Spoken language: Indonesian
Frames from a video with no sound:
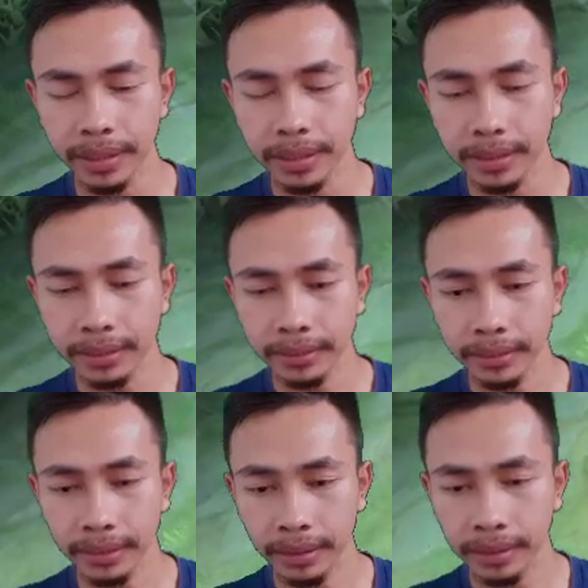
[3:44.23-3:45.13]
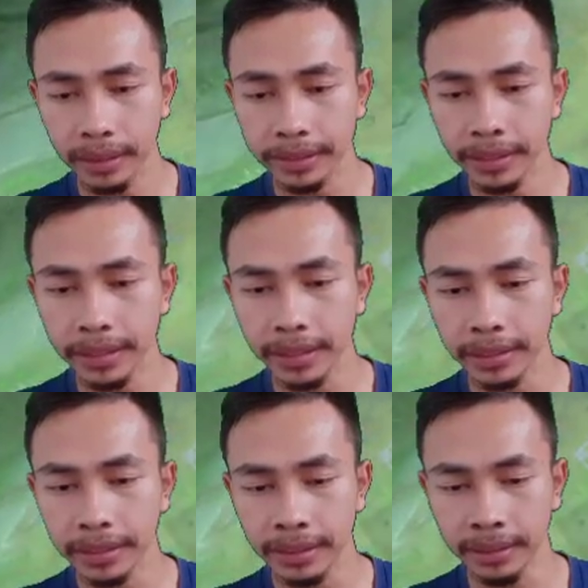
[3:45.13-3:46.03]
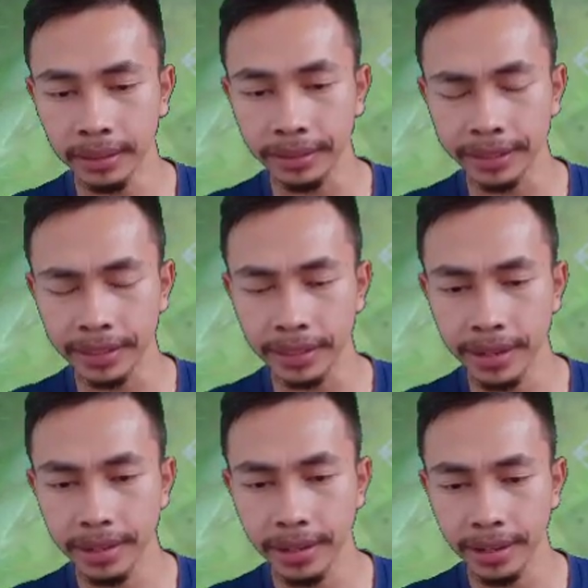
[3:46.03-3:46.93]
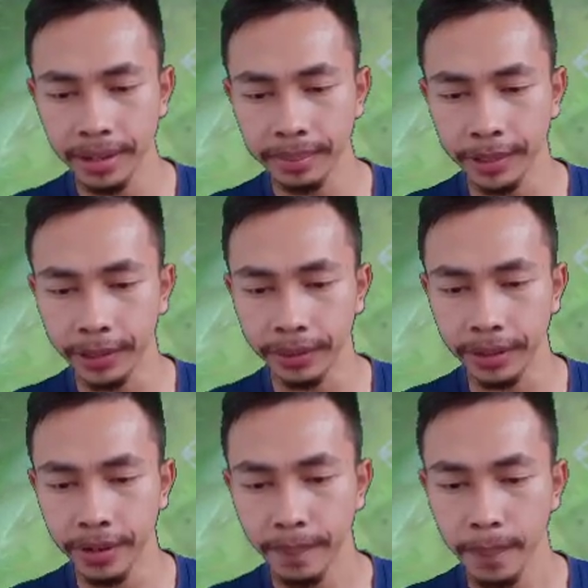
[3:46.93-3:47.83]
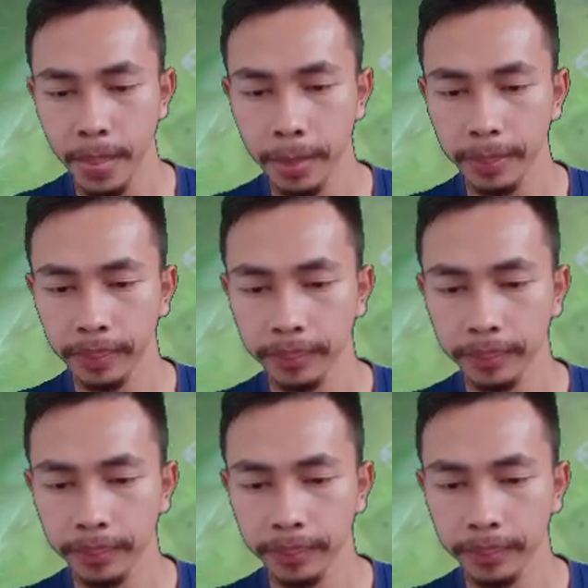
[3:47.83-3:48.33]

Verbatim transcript: Oke. Nah, di sini kita serang lagi ya minionnya.